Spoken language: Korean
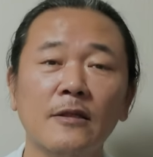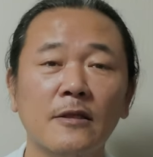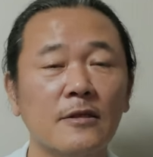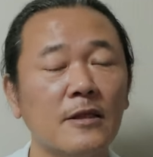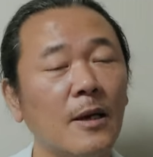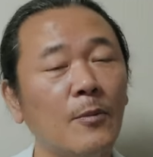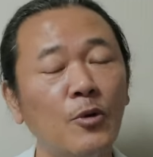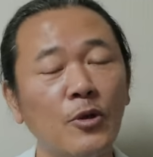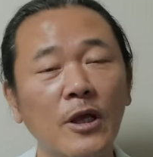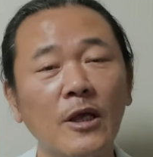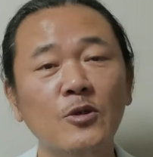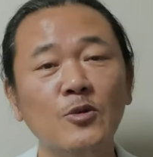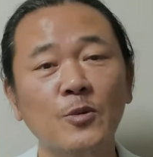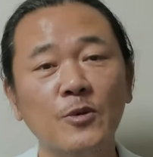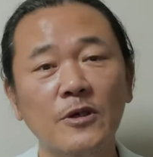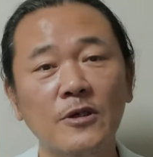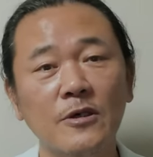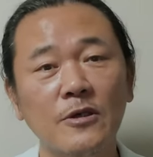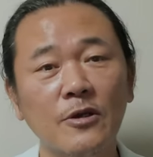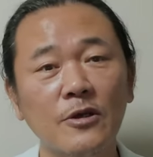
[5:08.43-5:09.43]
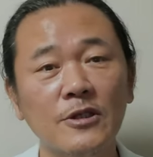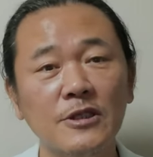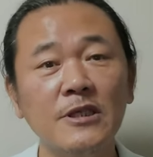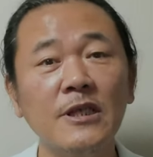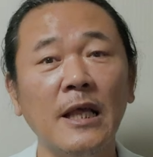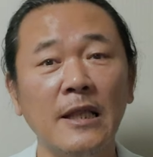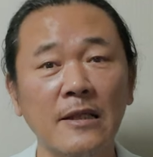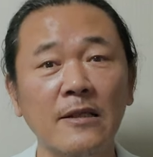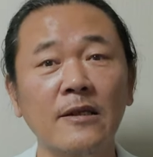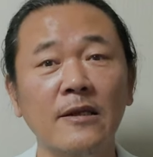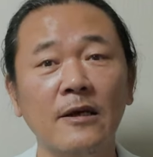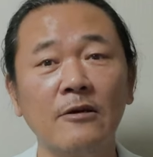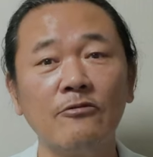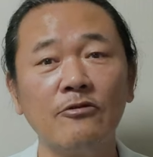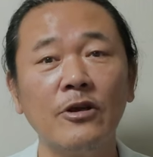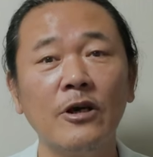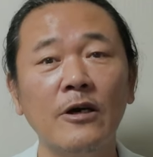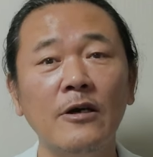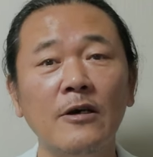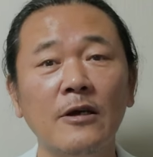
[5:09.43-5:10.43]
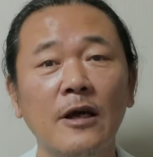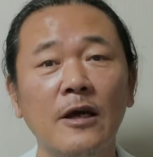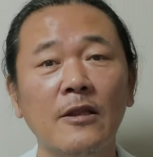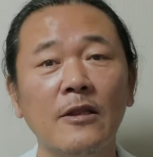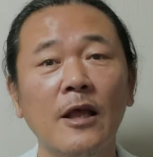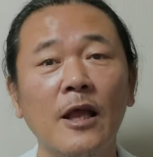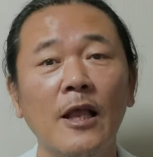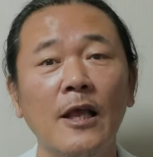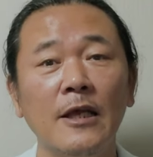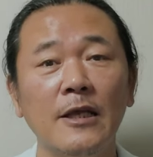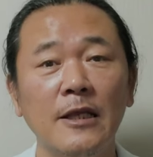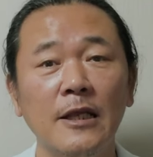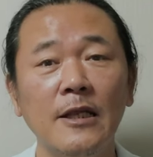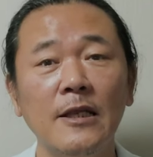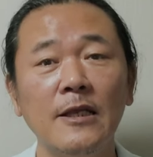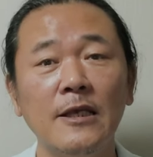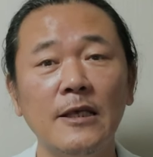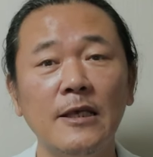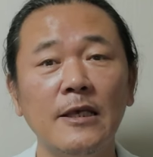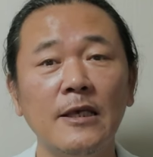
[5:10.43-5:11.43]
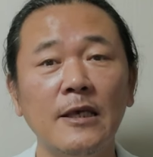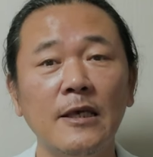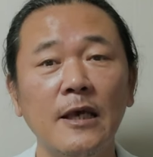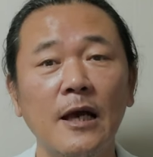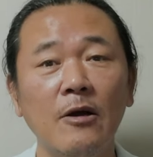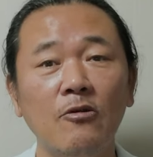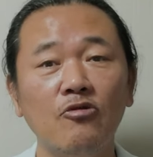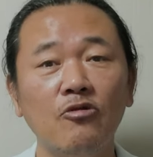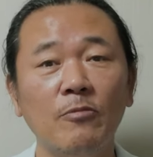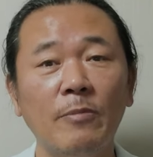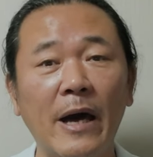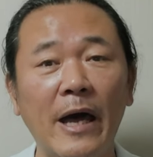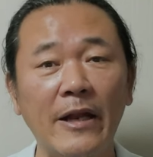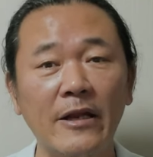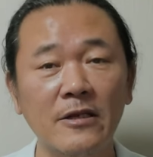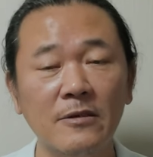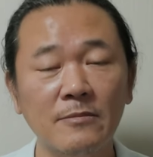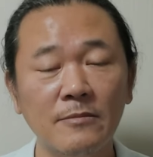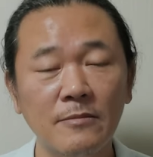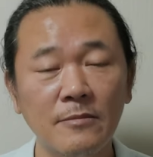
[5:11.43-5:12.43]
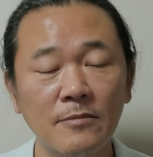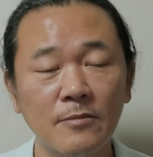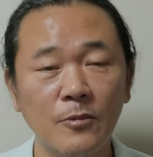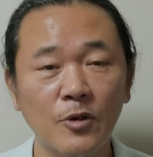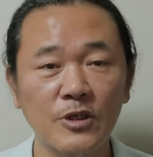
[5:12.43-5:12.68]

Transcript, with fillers: 듣다 보니까 좀 그렇진 않더라고요 그러니까 읽기하고 발음,